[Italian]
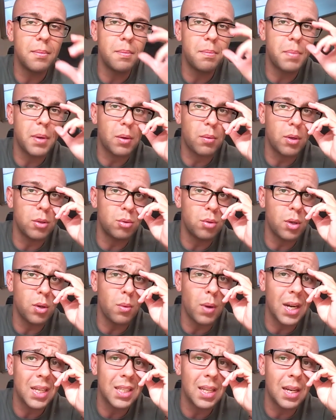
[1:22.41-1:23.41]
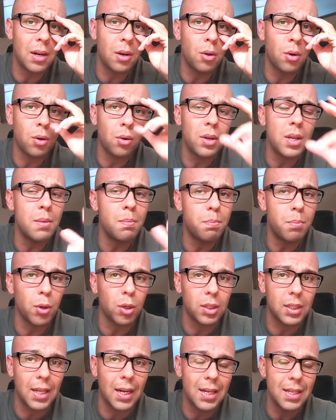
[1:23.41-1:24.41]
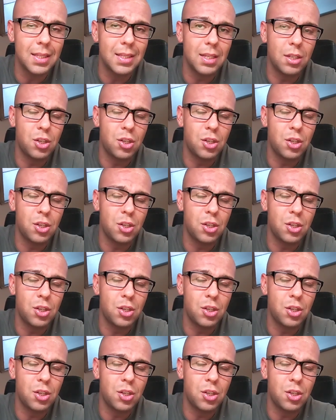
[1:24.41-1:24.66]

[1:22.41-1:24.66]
per quanto riguarda la loro importanza,